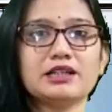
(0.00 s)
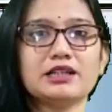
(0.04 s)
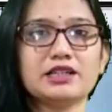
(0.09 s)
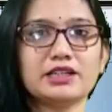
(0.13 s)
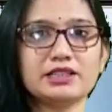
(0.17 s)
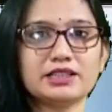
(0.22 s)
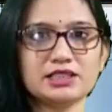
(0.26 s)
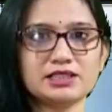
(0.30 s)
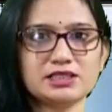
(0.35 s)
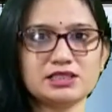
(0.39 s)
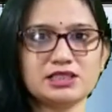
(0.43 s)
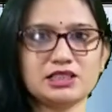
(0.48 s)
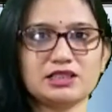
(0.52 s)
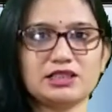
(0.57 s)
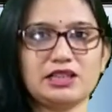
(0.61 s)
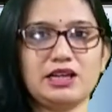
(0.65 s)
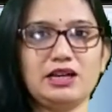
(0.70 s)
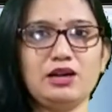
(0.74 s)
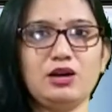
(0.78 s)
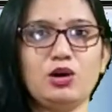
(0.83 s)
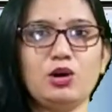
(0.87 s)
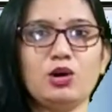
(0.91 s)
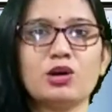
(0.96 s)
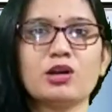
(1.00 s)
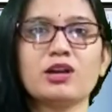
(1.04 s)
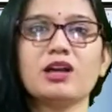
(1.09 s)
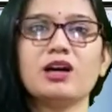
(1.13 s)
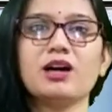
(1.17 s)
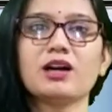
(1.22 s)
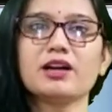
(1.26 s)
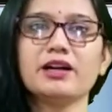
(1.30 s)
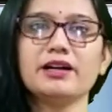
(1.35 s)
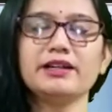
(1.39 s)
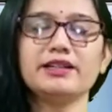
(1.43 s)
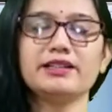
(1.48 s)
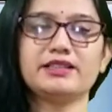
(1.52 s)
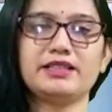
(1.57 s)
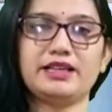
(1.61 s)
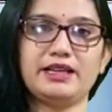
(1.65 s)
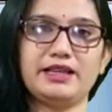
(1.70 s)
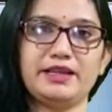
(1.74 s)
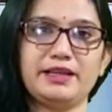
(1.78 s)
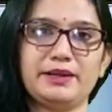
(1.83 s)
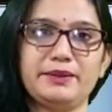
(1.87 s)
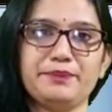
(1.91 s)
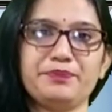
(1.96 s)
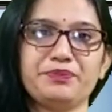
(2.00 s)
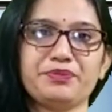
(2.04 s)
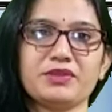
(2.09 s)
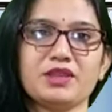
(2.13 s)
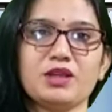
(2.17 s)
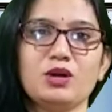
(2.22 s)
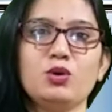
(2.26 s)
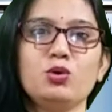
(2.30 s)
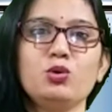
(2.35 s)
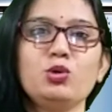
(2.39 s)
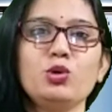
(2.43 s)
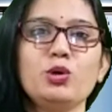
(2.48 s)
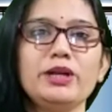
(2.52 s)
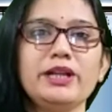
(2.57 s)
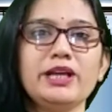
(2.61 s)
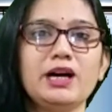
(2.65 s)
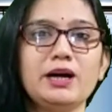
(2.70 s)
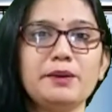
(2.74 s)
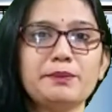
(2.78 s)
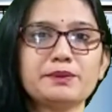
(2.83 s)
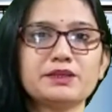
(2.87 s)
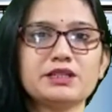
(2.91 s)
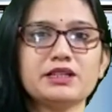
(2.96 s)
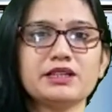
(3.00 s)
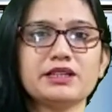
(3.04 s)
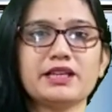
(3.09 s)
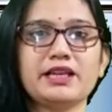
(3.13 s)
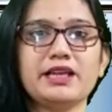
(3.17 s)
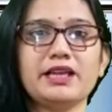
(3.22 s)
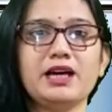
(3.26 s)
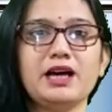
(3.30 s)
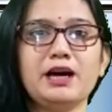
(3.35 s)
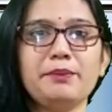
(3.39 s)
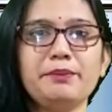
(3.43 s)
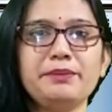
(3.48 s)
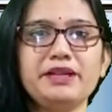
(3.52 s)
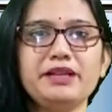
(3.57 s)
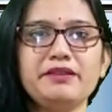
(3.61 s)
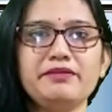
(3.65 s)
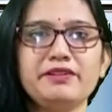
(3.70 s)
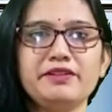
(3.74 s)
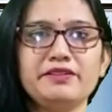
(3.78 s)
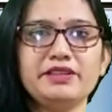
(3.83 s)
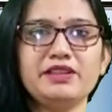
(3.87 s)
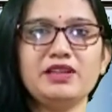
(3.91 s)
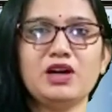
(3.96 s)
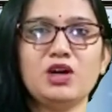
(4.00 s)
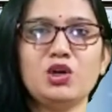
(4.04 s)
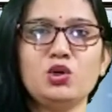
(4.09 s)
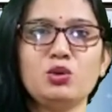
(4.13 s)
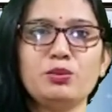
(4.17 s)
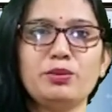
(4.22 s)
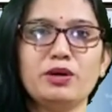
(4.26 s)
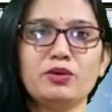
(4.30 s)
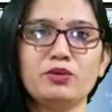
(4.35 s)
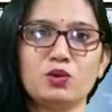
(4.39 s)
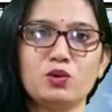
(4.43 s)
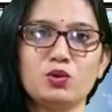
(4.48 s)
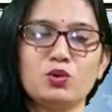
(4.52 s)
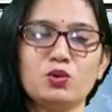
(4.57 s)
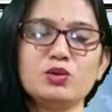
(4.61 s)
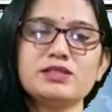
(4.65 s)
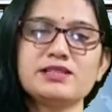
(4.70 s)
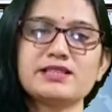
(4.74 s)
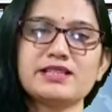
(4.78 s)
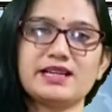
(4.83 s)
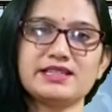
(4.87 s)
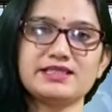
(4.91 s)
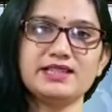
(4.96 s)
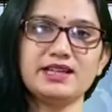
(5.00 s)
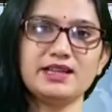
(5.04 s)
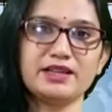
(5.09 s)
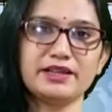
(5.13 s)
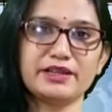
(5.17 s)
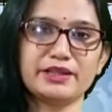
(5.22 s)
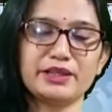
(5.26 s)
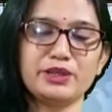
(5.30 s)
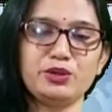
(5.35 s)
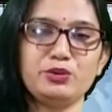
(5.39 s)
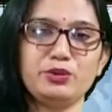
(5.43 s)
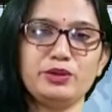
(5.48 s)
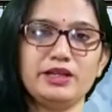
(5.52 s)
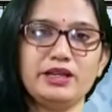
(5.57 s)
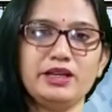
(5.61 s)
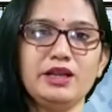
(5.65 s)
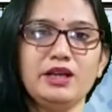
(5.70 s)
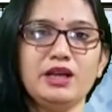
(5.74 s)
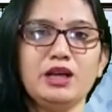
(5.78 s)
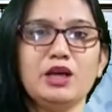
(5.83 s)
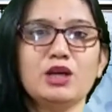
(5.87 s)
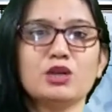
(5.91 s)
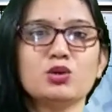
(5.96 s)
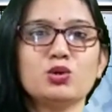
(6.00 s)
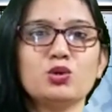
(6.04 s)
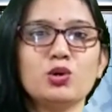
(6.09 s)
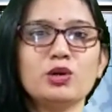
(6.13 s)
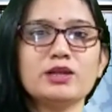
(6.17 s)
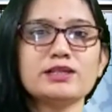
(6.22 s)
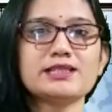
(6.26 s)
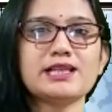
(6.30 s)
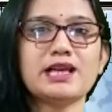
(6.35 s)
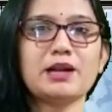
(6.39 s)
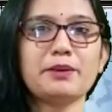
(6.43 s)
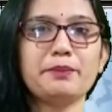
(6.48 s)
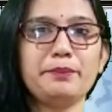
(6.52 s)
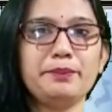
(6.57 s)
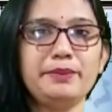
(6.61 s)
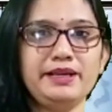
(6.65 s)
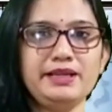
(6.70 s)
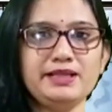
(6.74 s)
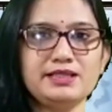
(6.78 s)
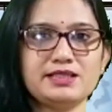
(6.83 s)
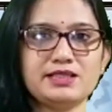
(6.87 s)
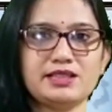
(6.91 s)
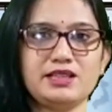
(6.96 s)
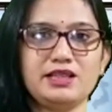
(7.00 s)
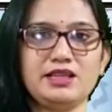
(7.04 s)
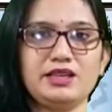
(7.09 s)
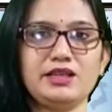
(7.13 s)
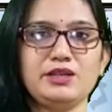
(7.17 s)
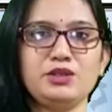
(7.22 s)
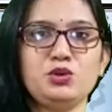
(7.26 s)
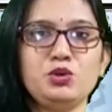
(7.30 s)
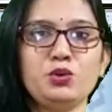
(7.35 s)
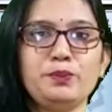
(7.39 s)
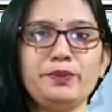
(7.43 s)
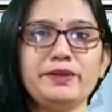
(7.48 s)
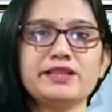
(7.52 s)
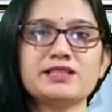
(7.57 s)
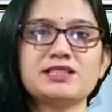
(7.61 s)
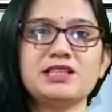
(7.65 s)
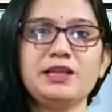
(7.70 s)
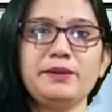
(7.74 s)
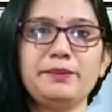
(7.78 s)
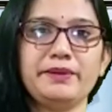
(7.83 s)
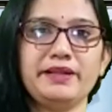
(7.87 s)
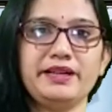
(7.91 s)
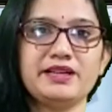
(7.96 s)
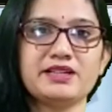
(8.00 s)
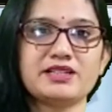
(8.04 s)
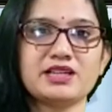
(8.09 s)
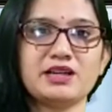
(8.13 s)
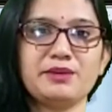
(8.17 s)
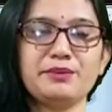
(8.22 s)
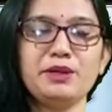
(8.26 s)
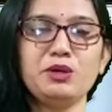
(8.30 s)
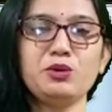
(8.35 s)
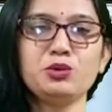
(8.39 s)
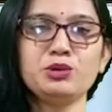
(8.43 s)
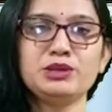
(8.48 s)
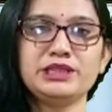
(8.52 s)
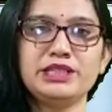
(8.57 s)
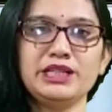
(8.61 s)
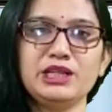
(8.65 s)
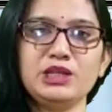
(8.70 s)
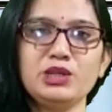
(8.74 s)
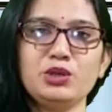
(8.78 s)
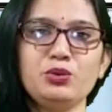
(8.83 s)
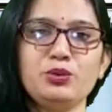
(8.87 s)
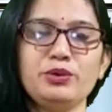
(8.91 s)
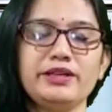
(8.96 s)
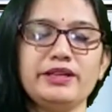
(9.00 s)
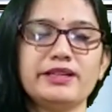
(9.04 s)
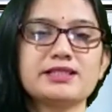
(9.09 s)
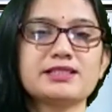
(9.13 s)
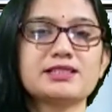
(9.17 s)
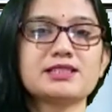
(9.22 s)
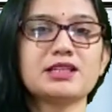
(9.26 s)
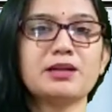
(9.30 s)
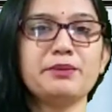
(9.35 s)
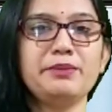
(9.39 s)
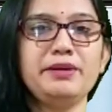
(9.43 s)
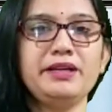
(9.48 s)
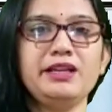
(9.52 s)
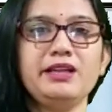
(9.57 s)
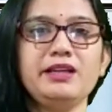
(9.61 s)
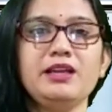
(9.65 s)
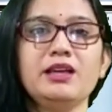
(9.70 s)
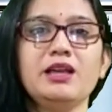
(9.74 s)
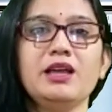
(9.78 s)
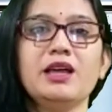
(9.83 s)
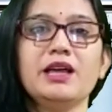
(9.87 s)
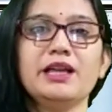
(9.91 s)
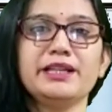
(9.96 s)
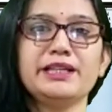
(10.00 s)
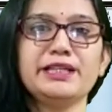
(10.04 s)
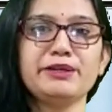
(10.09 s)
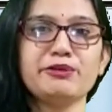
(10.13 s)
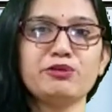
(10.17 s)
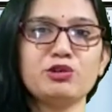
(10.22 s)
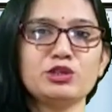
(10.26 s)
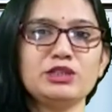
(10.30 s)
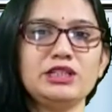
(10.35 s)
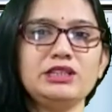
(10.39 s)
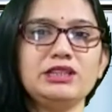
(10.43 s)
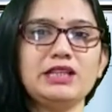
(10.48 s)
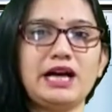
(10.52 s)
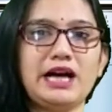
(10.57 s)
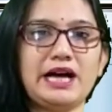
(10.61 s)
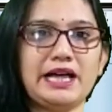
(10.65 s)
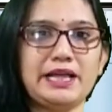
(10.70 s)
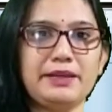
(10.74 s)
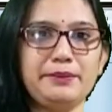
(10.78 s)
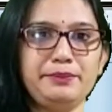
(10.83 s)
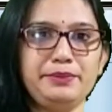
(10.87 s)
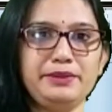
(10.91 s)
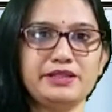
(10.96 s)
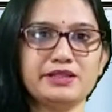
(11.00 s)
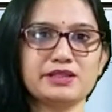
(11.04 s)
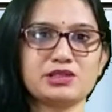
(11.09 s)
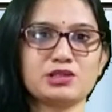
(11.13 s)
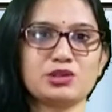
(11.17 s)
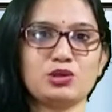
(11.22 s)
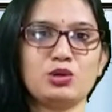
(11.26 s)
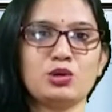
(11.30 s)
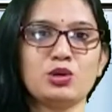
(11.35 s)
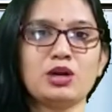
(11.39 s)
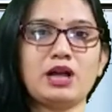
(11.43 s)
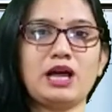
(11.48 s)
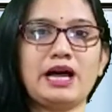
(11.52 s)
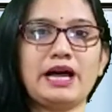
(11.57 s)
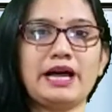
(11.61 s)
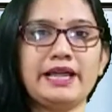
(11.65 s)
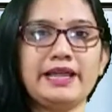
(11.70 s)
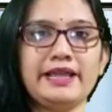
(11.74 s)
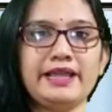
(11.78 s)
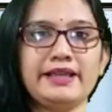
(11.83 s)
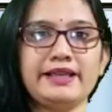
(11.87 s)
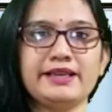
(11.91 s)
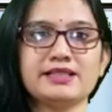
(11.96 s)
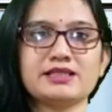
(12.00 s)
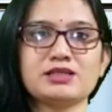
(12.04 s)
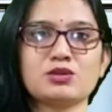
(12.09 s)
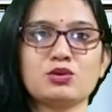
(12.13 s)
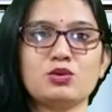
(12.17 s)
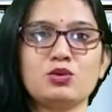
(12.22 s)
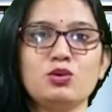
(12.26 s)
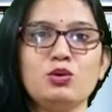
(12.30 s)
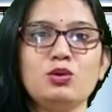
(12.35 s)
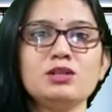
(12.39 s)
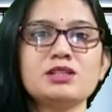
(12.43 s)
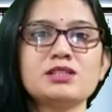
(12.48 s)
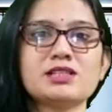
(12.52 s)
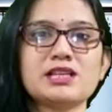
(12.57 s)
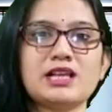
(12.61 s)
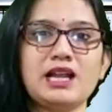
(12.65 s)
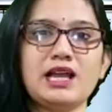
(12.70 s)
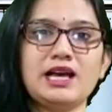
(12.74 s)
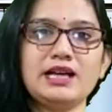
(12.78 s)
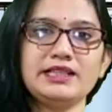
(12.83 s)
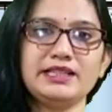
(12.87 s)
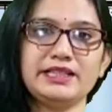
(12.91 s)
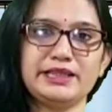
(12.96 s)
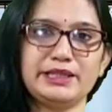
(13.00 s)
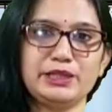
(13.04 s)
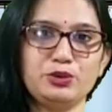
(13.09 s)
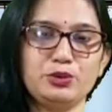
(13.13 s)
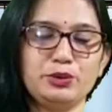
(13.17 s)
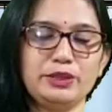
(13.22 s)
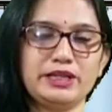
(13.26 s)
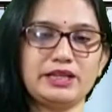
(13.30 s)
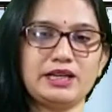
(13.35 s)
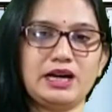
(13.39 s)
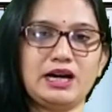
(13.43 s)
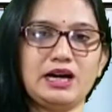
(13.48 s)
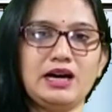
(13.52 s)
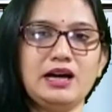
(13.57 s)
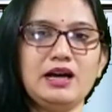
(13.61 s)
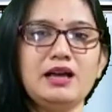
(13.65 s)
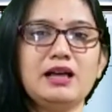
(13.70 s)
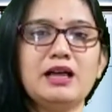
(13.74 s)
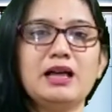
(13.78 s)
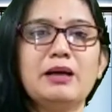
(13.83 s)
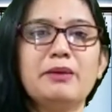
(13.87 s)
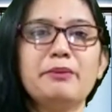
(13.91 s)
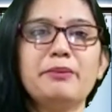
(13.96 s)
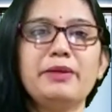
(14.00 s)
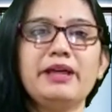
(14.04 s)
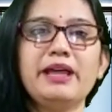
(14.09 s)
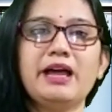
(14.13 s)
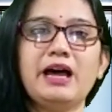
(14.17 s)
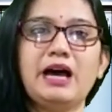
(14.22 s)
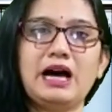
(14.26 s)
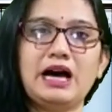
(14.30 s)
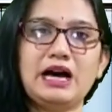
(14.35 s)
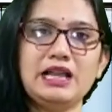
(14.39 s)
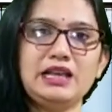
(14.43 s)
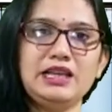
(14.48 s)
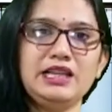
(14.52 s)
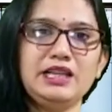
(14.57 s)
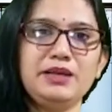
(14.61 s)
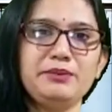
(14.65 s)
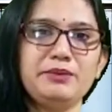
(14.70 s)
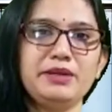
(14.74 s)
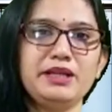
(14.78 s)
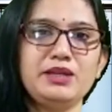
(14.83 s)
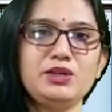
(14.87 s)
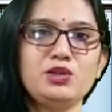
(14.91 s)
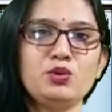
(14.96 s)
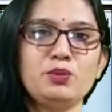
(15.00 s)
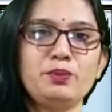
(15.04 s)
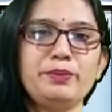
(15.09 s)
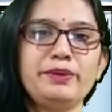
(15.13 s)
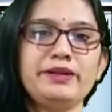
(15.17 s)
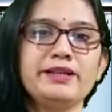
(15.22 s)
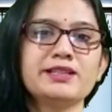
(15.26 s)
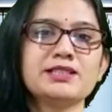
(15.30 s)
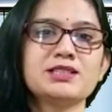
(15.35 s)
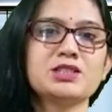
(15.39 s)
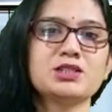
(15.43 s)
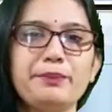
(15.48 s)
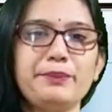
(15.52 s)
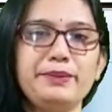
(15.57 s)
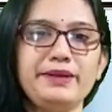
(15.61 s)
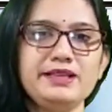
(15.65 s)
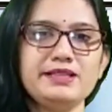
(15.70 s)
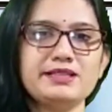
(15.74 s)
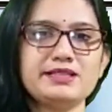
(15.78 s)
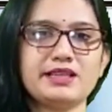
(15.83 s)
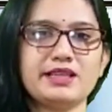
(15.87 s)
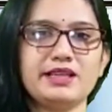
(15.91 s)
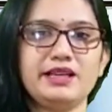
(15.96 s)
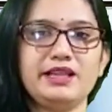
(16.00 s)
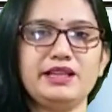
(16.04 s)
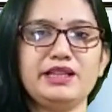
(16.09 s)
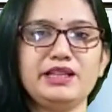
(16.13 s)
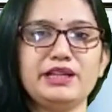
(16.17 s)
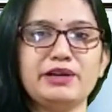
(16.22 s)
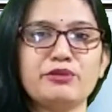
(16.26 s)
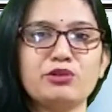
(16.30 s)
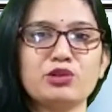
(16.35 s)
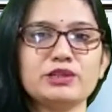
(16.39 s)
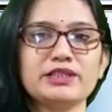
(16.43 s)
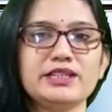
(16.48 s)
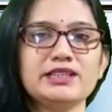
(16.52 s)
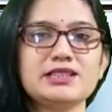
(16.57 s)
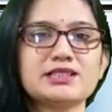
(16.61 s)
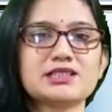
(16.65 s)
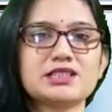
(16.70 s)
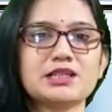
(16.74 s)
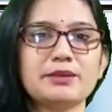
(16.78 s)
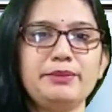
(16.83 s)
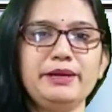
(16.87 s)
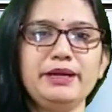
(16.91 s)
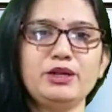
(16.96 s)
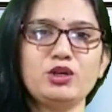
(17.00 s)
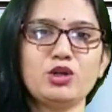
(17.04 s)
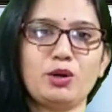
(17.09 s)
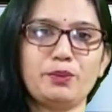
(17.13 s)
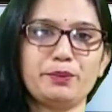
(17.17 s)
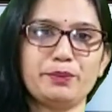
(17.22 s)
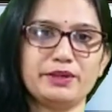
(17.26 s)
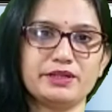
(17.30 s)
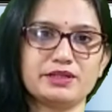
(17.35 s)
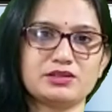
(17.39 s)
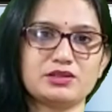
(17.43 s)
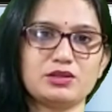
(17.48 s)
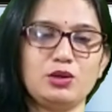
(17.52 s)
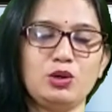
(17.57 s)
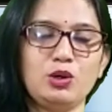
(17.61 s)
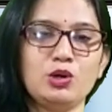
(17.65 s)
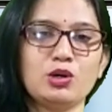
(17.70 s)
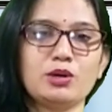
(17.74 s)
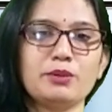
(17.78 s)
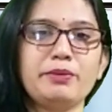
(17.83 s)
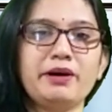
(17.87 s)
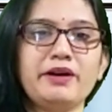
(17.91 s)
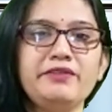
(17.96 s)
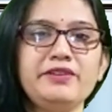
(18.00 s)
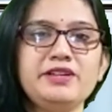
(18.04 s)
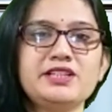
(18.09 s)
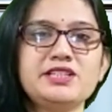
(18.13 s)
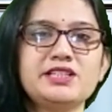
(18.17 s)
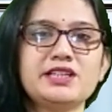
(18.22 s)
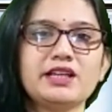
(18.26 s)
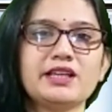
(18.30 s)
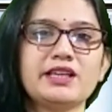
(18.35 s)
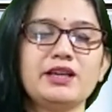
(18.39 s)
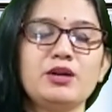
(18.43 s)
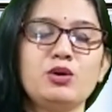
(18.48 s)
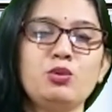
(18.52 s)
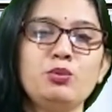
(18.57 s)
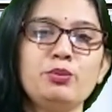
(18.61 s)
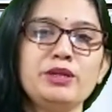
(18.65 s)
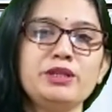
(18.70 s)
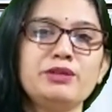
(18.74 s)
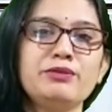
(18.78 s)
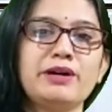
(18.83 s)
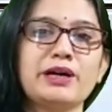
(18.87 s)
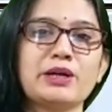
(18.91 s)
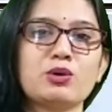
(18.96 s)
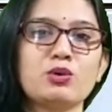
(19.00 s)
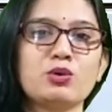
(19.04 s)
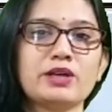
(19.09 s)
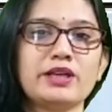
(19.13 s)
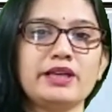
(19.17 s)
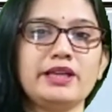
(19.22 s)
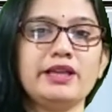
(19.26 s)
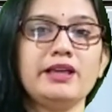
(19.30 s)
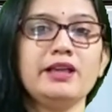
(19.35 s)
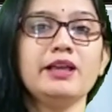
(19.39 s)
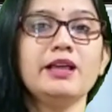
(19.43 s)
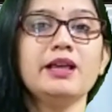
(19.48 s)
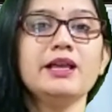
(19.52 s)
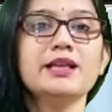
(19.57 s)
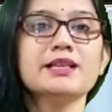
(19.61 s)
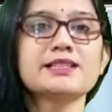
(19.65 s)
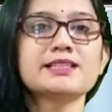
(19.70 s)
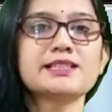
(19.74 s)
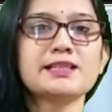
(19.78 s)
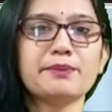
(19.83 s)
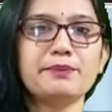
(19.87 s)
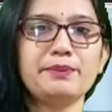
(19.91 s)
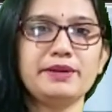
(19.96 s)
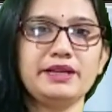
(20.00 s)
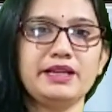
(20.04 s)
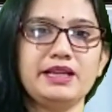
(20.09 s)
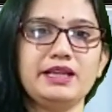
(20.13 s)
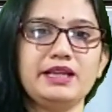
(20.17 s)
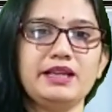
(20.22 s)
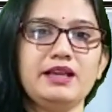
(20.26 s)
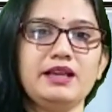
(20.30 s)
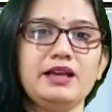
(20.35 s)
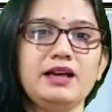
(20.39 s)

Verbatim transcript: तटस्थता और अखंडता है उन्होंने अब तक के अपने विविध अनुभवों को साझा करते हुए 2020 की यूपीएससी परीक्षा में उत्तीर्ण हुए सभी निवोदित आईपीएस और आईएएस को सलाह देते हुए कहा मैं हाल ही में यूपीएस 2020 के नवोदित सभी टॉपर्स और भविष्य के उम्मीदवारों के सपने